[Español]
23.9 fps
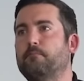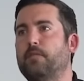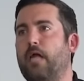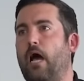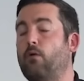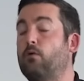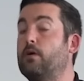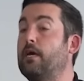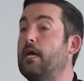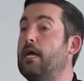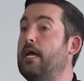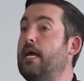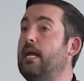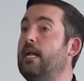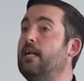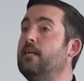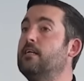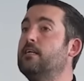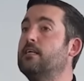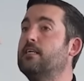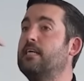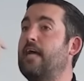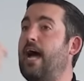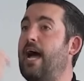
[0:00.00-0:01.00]
aunque
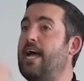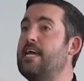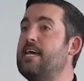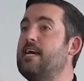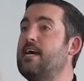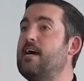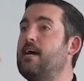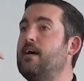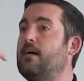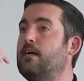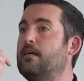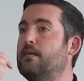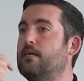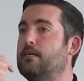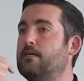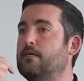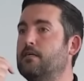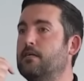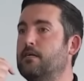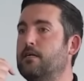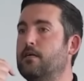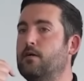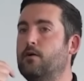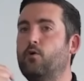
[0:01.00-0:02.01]
él caiga
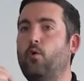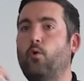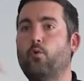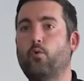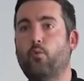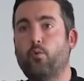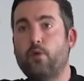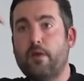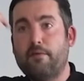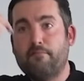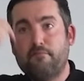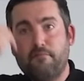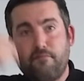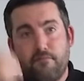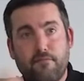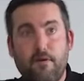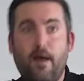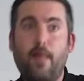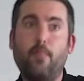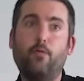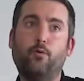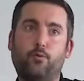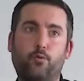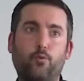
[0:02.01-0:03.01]
con un
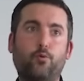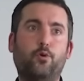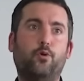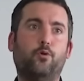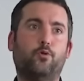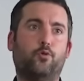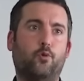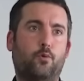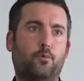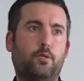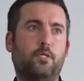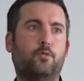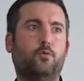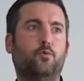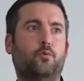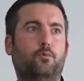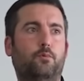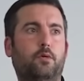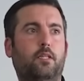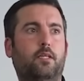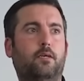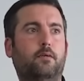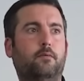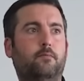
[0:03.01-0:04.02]
enfado tuyo sobre su
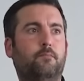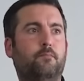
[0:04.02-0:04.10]
vida.